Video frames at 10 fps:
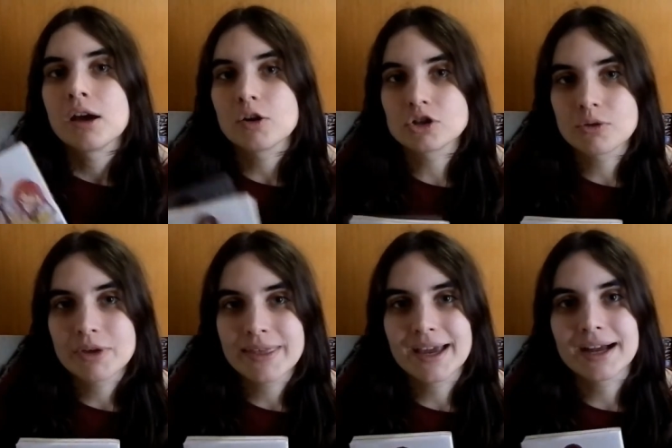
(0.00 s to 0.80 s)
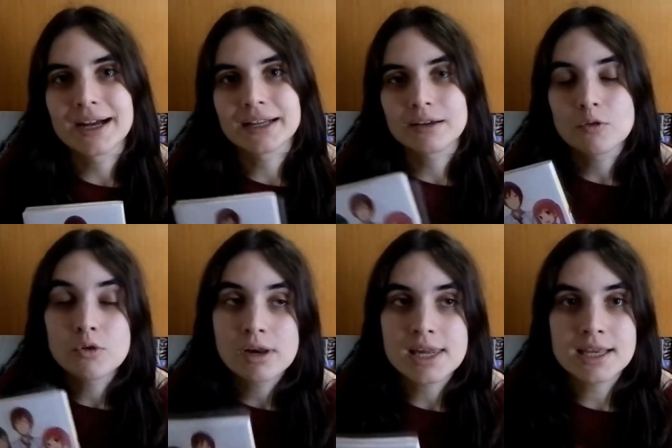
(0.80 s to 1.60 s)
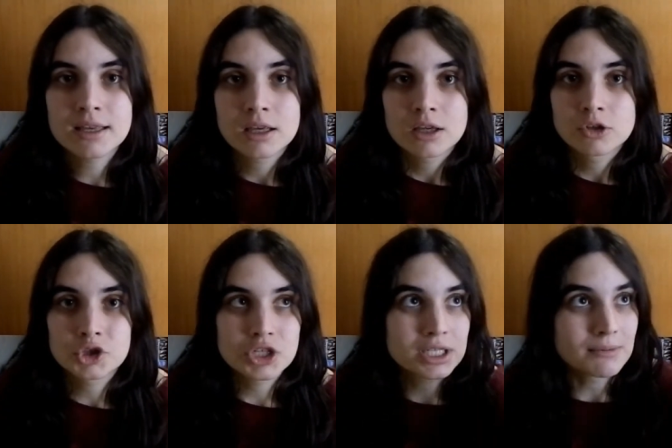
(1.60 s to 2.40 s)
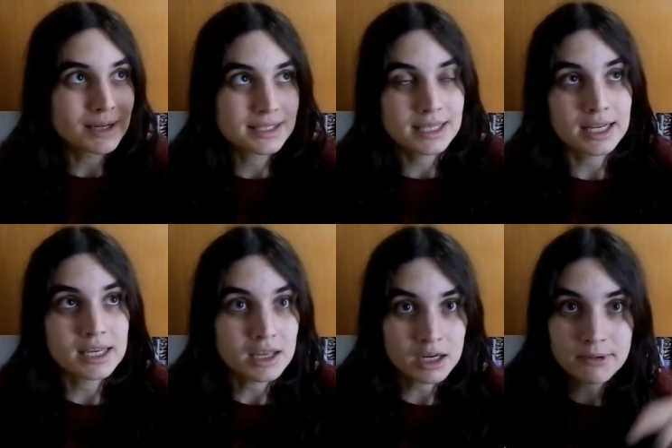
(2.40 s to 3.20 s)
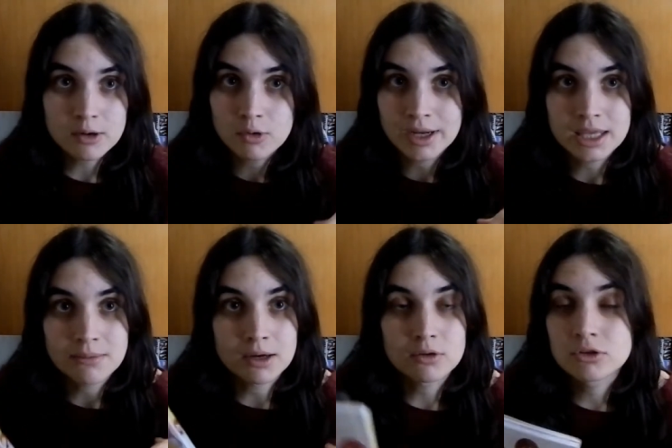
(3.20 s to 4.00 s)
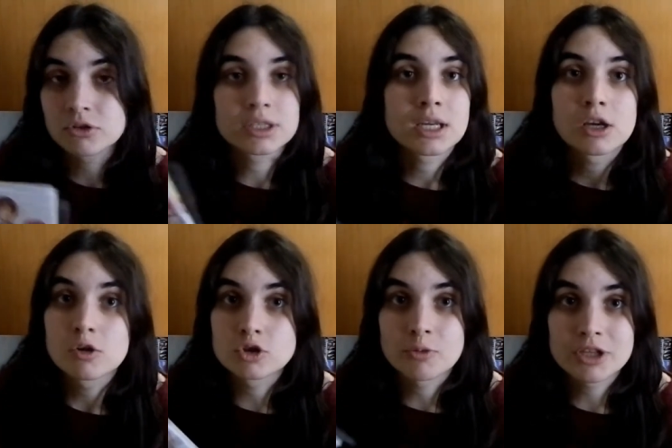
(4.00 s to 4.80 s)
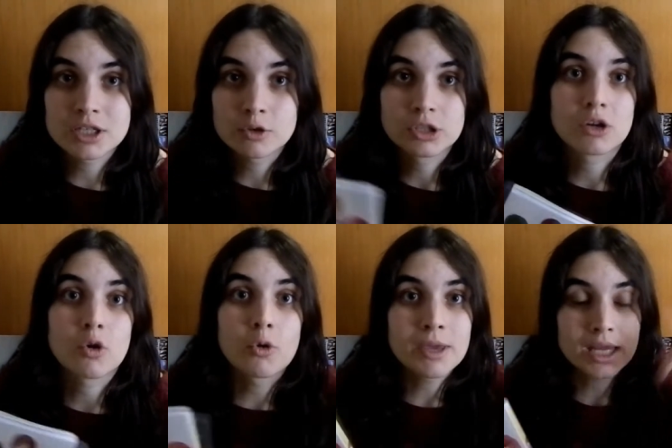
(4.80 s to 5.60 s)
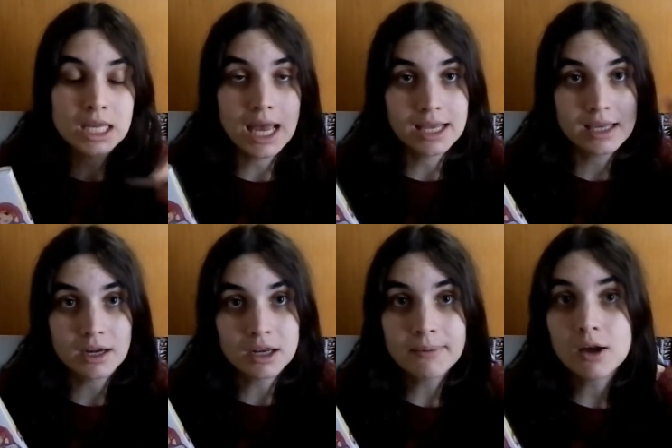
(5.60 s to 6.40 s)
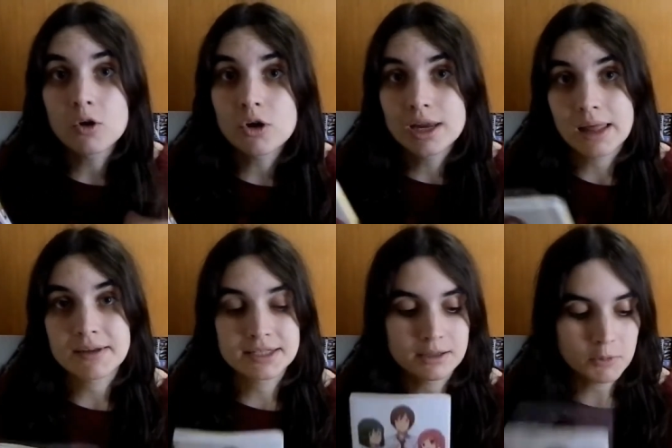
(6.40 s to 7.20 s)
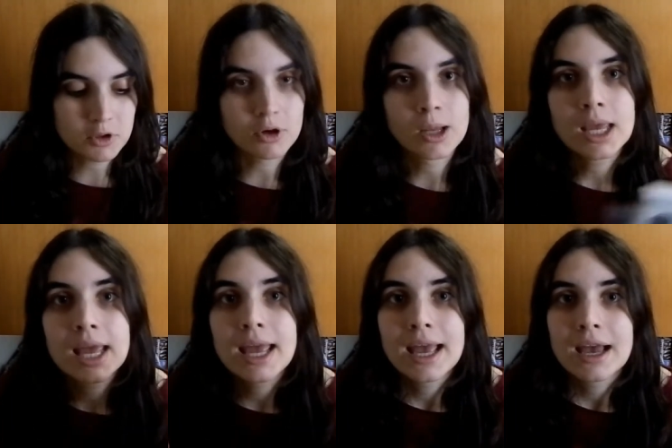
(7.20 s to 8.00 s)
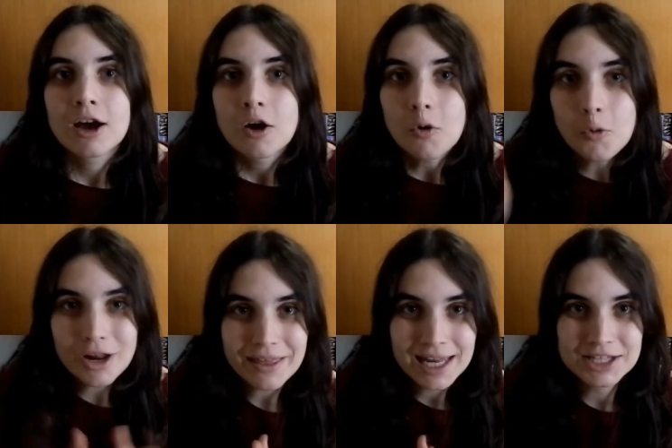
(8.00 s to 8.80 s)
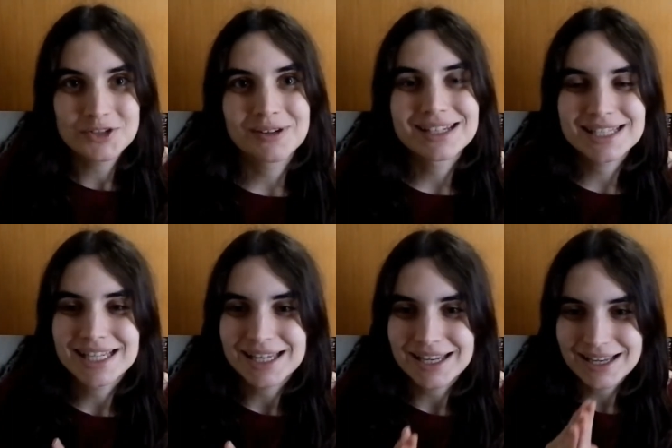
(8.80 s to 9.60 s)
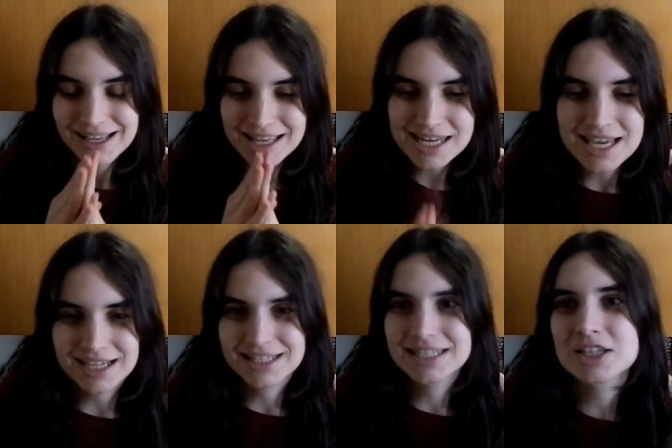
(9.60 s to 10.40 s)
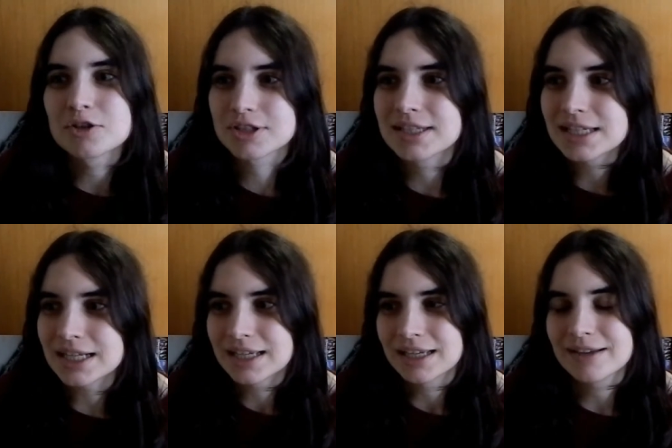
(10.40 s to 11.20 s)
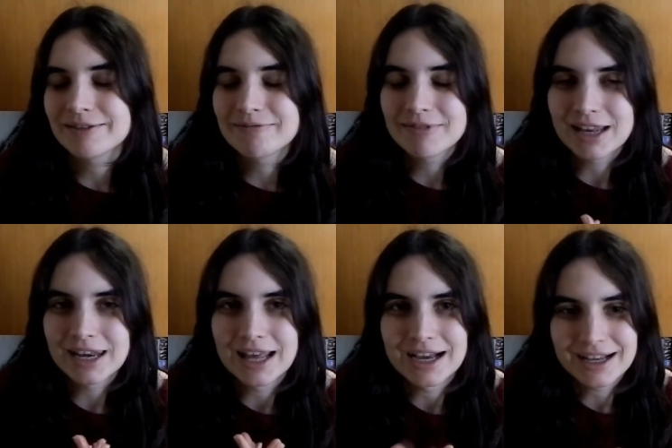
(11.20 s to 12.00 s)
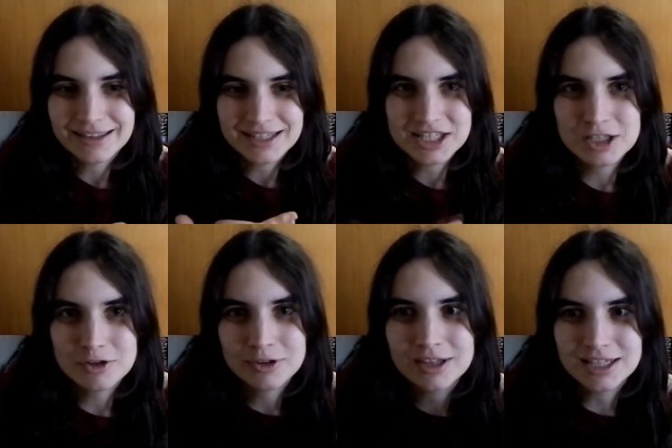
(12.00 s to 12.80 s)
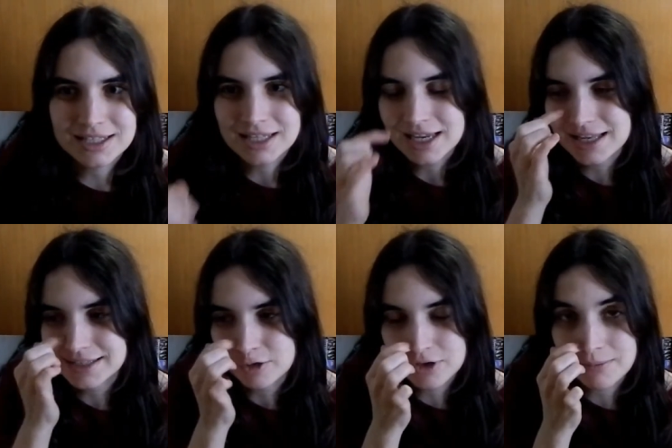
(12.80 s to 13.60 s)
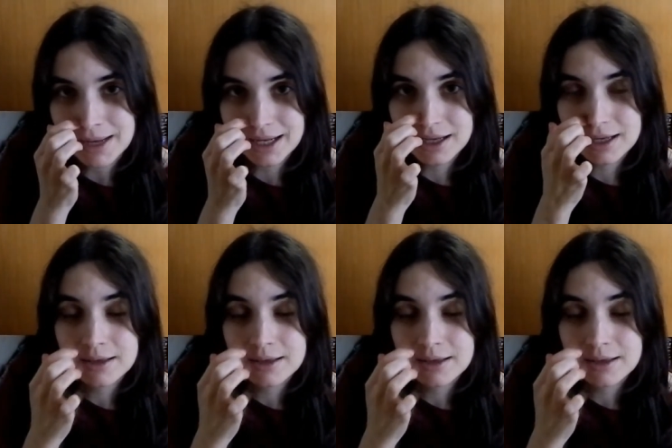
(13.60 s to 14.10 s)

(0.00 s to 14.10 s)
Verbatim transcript: os lo voy a dejar un link, no sé si va a estar aquí arriba o aquí debajo, entonces os lo podéis encontrar o bien aquí arriba o en la descripción. Una de las obras que quería sí o sí, que la deseo desde el Salón del Manga,